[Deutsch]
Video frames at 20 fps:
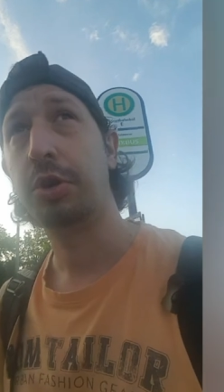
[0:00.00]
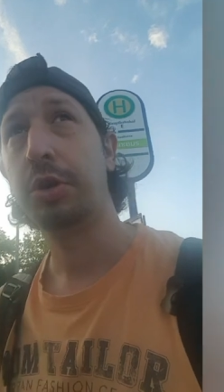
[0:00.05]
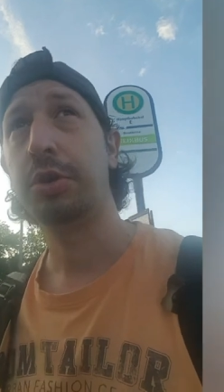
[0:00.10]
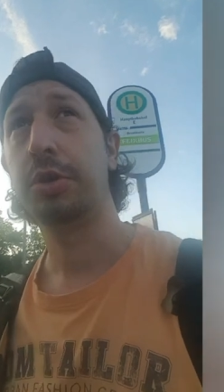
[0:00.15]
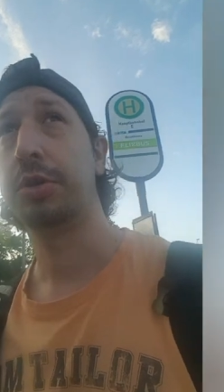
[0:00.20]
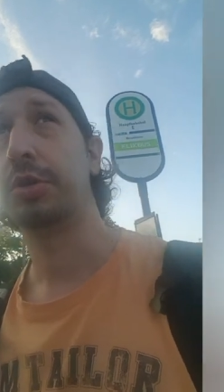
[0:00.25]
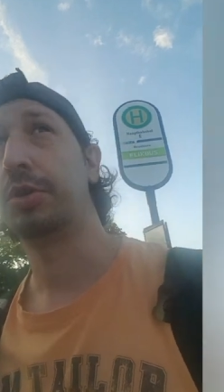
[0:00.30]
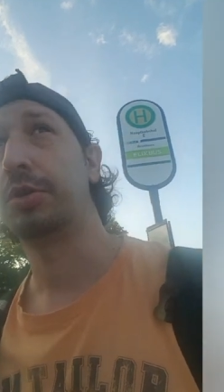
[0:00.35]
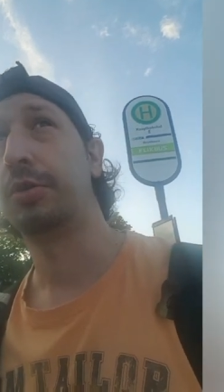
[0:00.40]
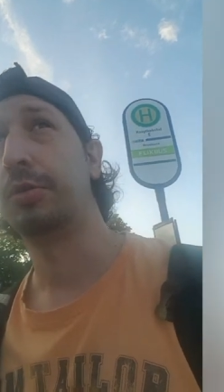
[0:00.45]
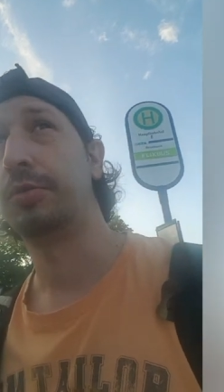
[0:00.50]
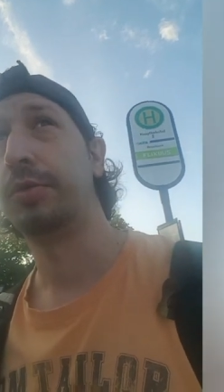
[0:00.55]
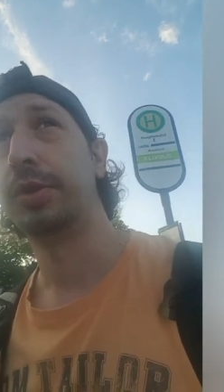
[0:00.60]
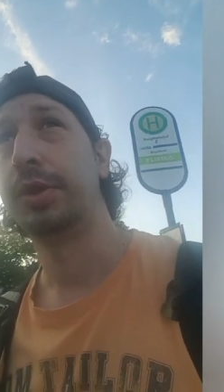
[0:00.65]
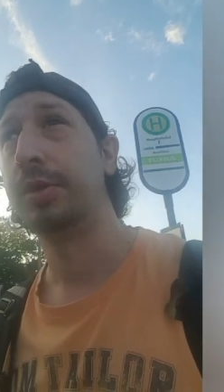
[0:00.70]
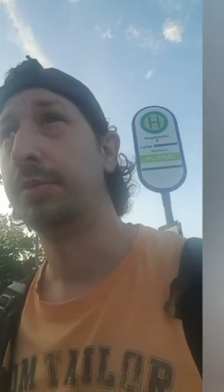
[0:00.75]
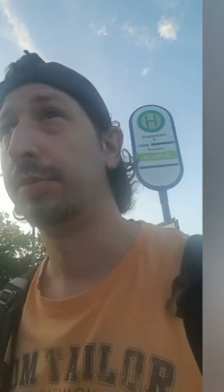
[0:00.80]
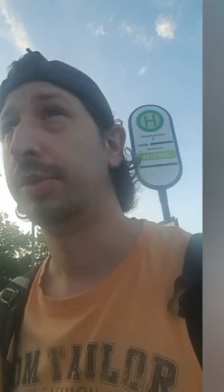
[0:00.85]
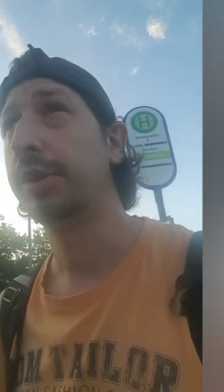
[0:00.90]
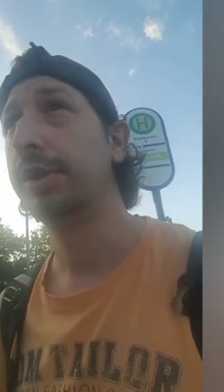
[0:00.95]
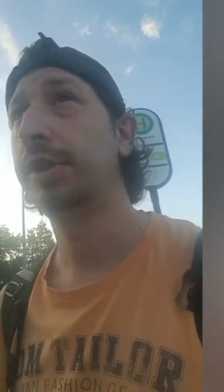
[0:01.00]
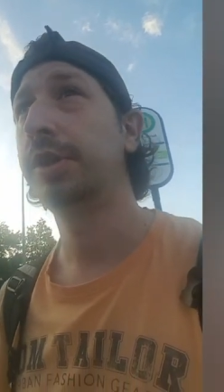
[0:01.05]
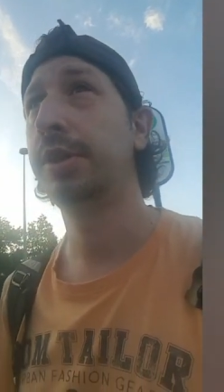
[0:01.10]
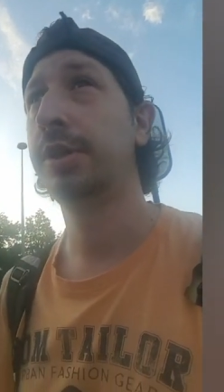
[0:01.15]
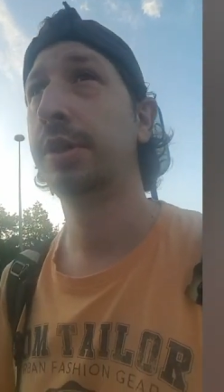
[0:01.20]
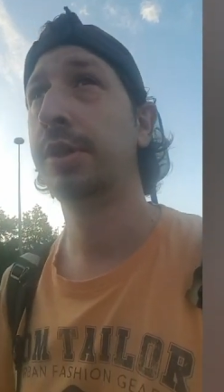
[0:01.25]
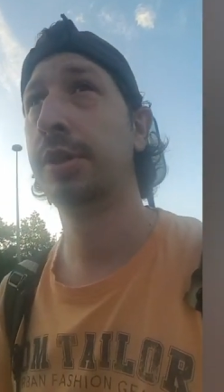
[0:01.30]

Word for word: Reise wieder mal.